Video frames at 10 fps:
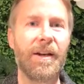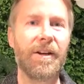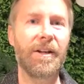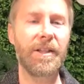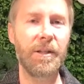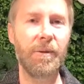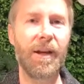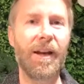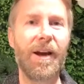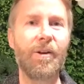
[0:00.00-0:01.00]

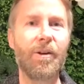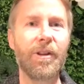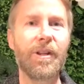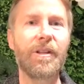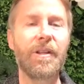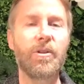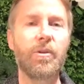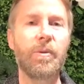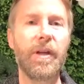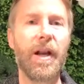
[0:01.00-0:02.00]
recibe la orden de
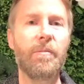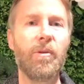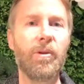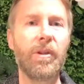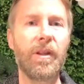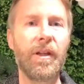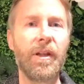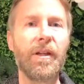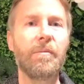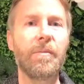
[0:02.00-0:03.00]
subir al monte,
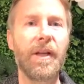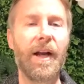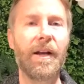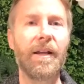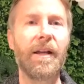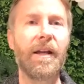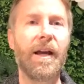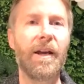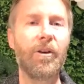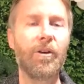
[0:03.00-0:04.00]
mirar
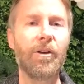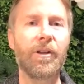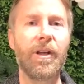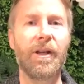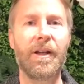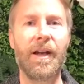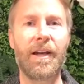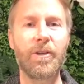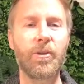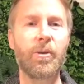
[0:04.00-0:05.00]
al norte,
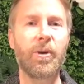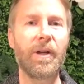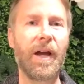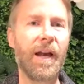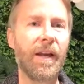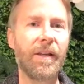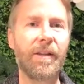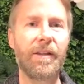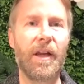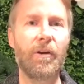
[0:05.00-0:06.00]
al sur, al
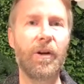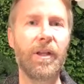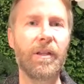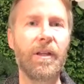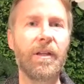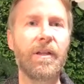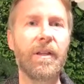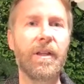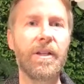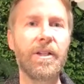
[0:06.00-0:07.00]
este y al oeste y
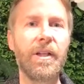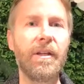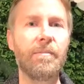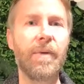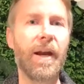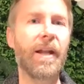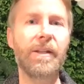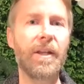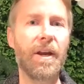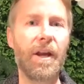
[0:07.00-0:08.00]
desde allí ver la
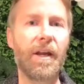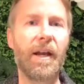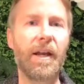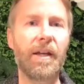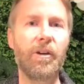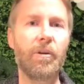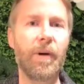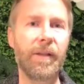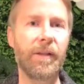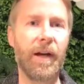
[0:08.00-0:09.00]
tierra en la que no
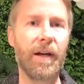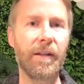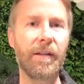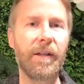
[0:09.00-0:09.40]
va a entrar.